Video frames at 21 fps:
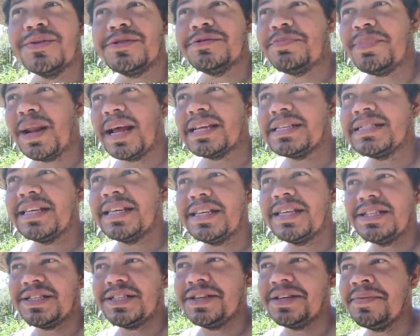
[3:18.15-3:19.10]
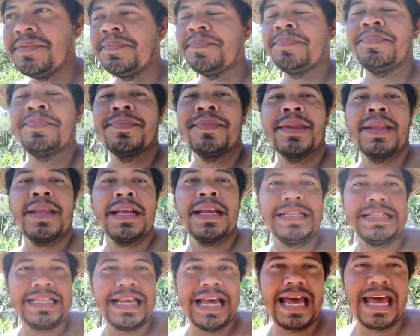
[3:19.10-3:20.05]
de presente
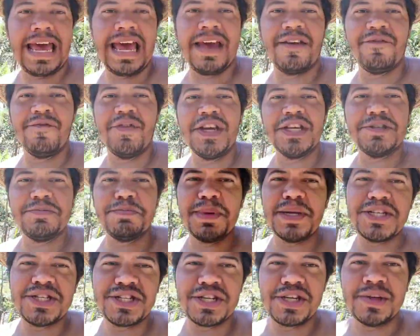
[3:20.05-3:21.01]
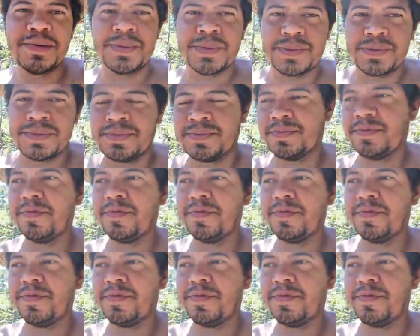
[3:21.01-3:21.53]
é, 20 pintinhos.